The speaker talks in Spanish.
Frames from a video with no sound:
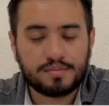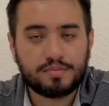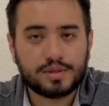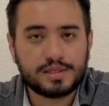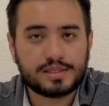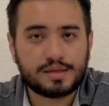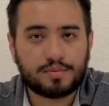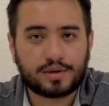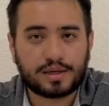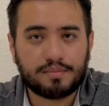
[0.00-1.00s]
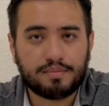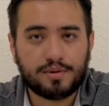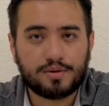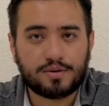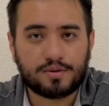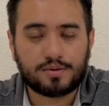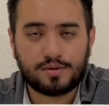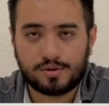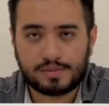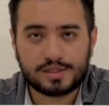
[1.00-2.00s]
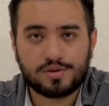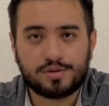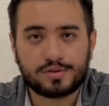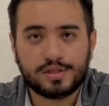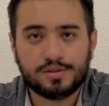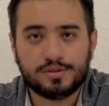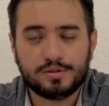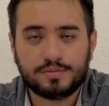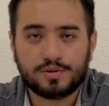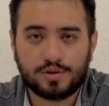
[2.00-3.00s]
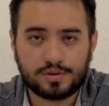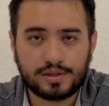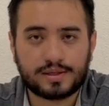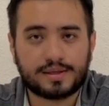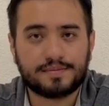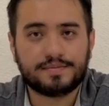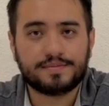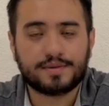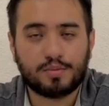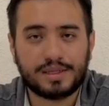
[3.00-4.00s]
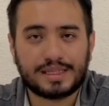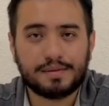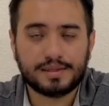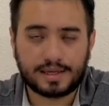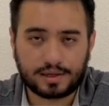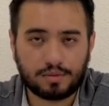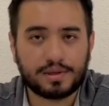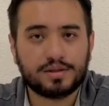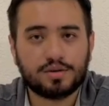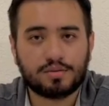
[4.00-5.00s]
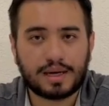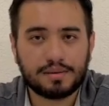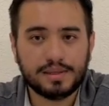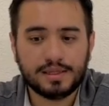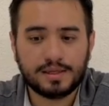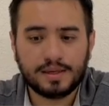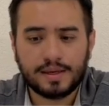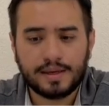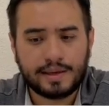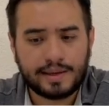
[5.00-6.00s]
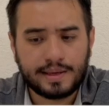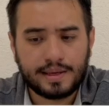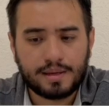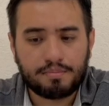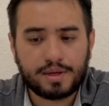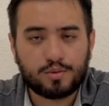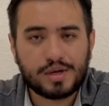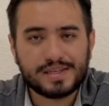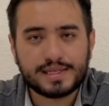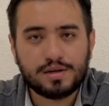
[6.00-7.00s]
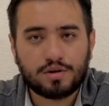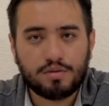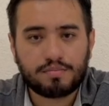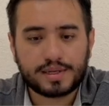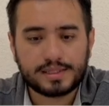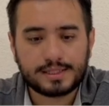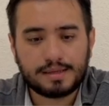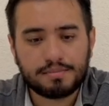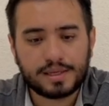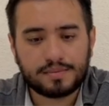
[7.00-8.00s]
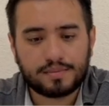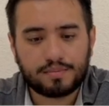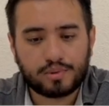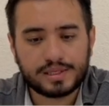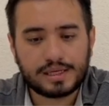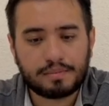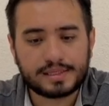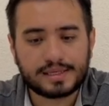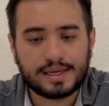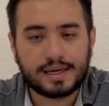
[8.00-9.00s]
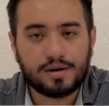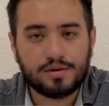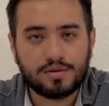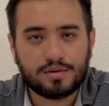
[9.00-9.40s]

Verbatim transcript: Pueden ser, por ejemplo, los más conocidos. Yo te comentaba, te recomiendo Bybit. Pero una vez que lo compras, también puedes almacenarlo